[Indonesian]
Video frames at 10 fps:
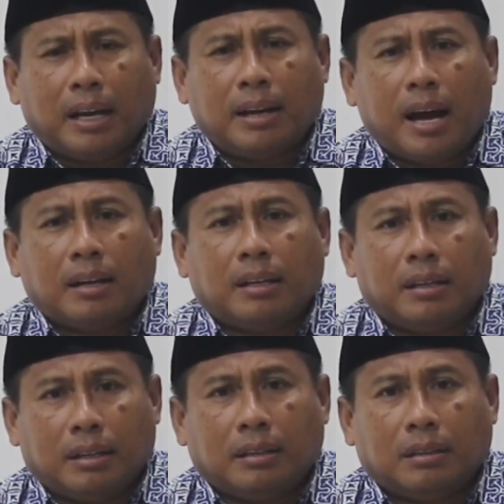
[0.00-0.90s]
gandaan
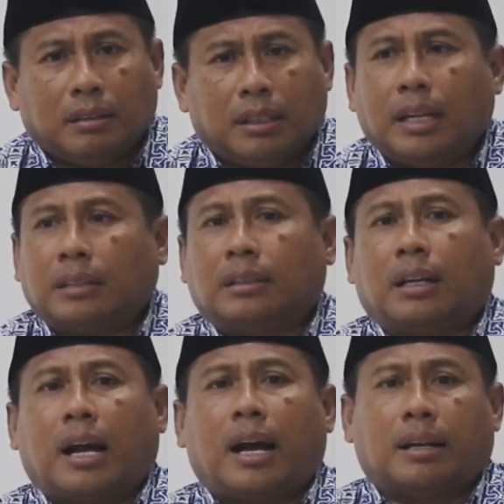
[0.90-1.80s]
ini tidak
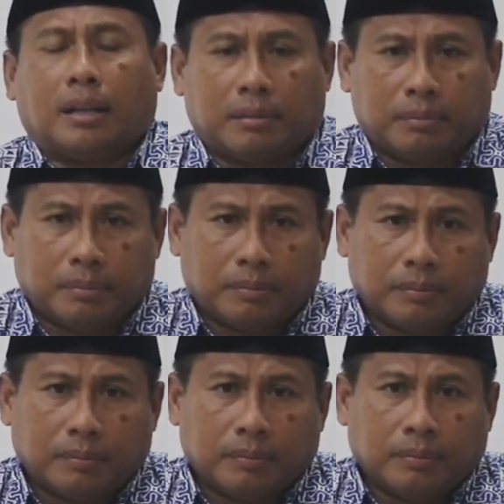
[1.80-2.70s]
sederhana.
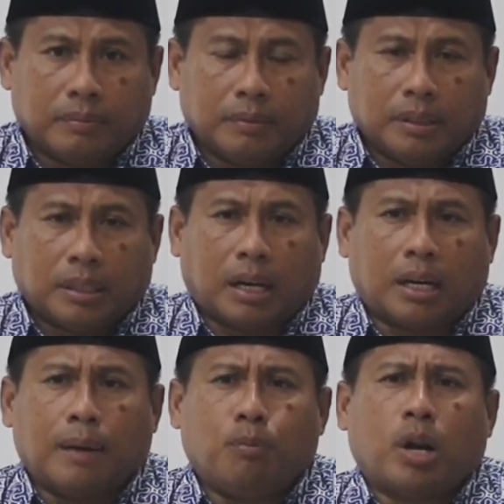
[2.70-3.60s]

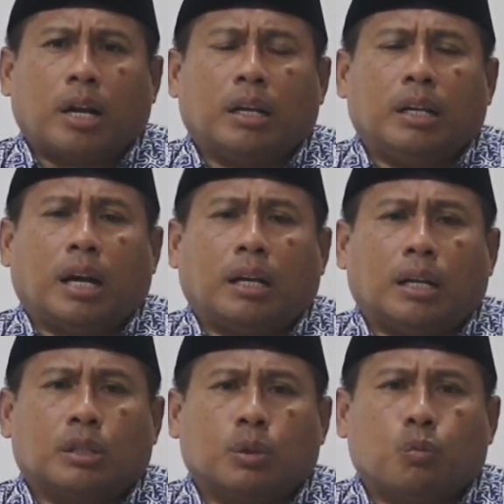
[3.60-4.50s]
Karena bulan ini
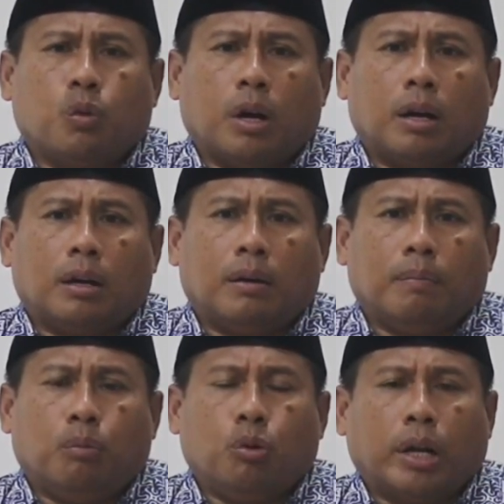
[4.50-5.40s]
adalah sebuah
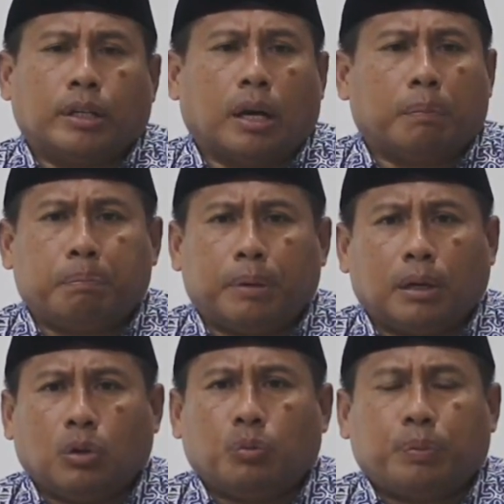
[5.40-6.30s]
bulan yang
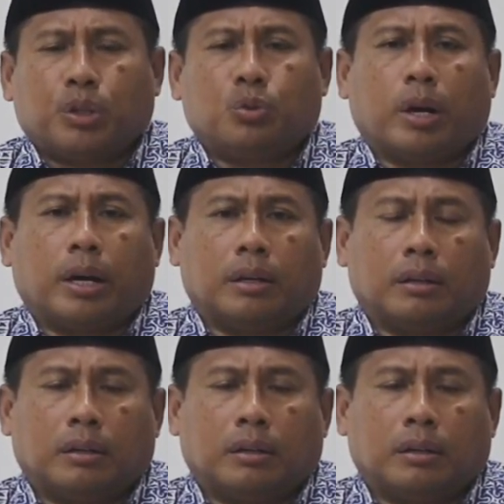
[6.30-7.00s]
penuh perjuangan.